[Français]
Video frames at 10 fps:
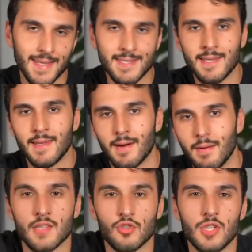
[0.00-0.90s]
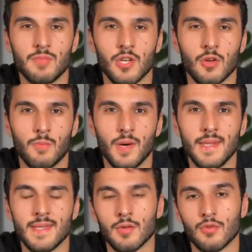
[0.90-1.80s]
etc. Et ce que dit Michael Pollan,
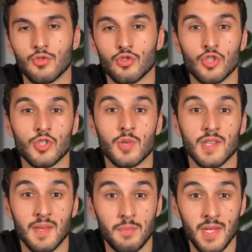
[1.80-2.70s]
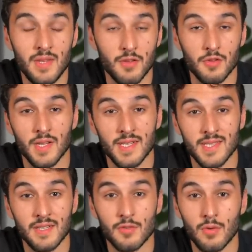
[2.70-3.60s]
c'est que ce changement d'ennemi dans notre
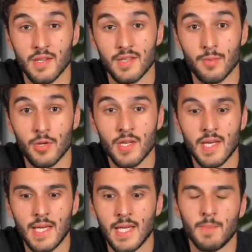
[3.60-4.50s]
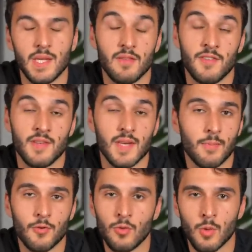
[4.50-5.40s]
assiette selon les époques, il bénéficie
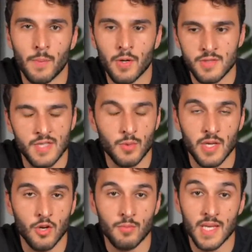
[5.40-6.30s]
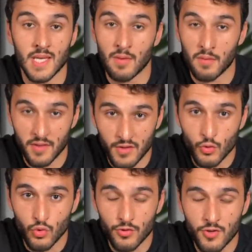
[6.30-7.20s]
absolument pas au citoyen lambda qui va faire ses
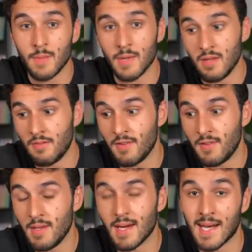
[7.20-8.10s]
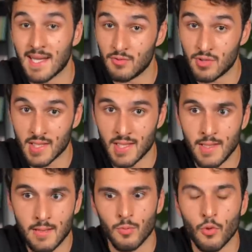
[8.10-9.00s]
courses. Il bénéficie à
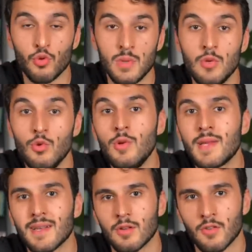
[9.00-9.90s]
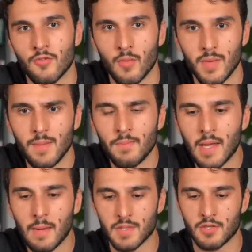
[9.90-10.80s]
l'industrie de produits ultra transformés,
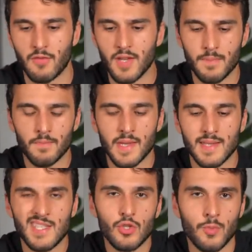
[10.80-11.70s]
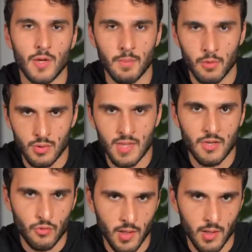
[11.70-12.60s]
parce qu'en fait, si tu prends des produits
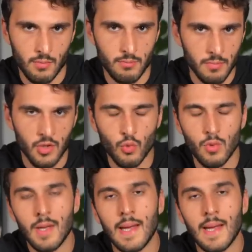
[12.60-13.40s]
naturels. Mettons